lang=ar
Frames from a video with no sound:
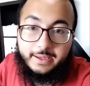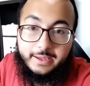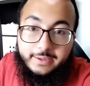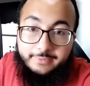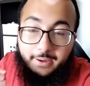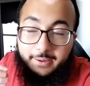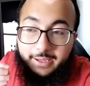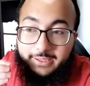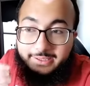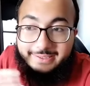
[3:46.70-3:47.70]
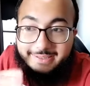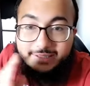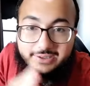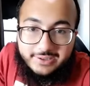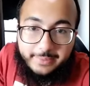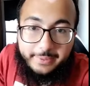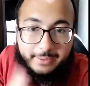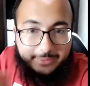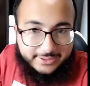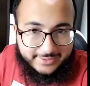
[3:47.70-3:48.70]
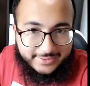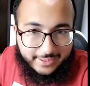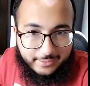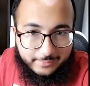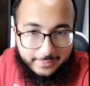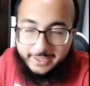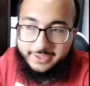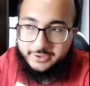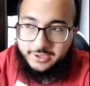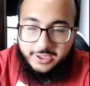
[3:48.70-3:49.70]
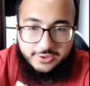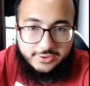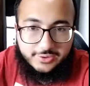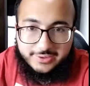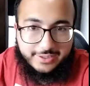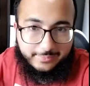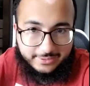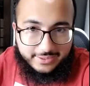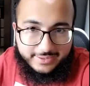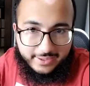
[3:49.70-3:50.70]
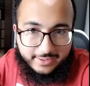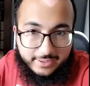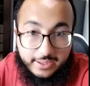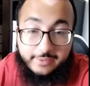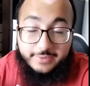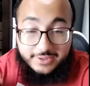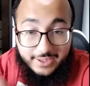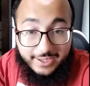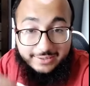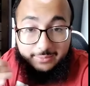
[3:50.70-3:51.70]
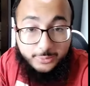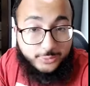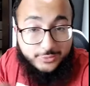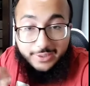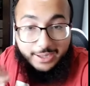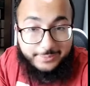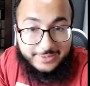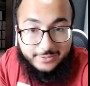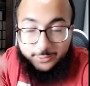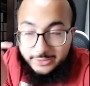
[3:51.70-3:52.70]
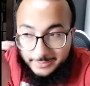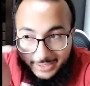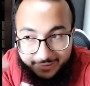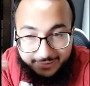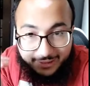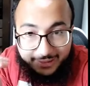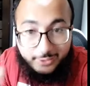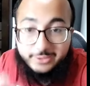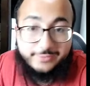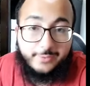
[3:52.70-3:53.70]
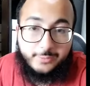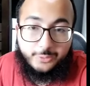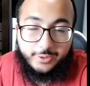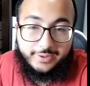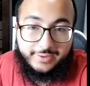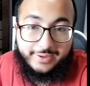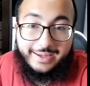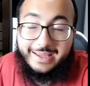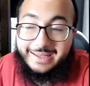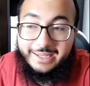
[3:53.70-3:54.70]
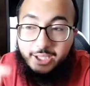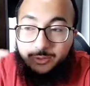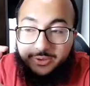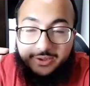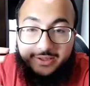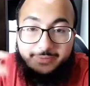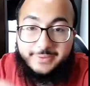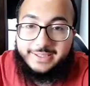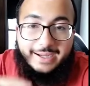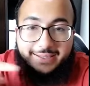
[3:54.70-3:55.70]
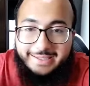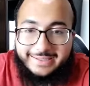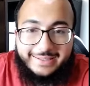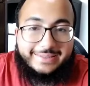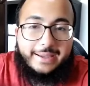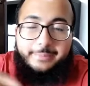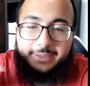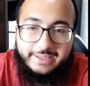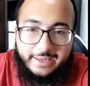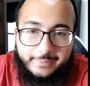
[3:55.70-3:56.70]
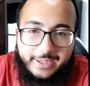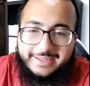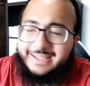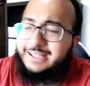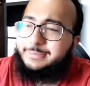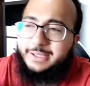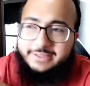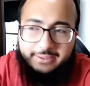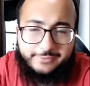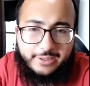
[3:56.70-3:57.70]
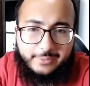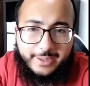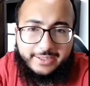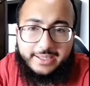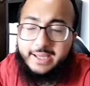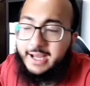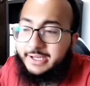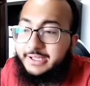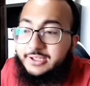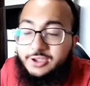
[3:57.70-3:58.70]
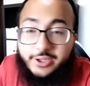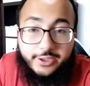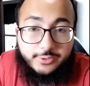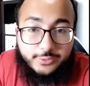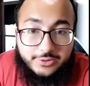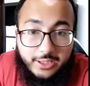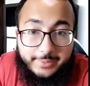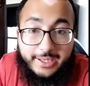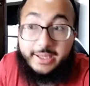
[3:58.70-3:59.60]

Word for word: فاحنا نحتاج سبعة من تسعة ما نحتاج تسعة من تسعة فان شاء الله الموضوع ترى ابسط خذها من هذه الناحيه حتفهم الموضوع اكثر لانه عشان كذا اكيد حتخمن كلمات اكيد ما حتعرف كلمات اكيد اشياء راح تكون صعبه عليك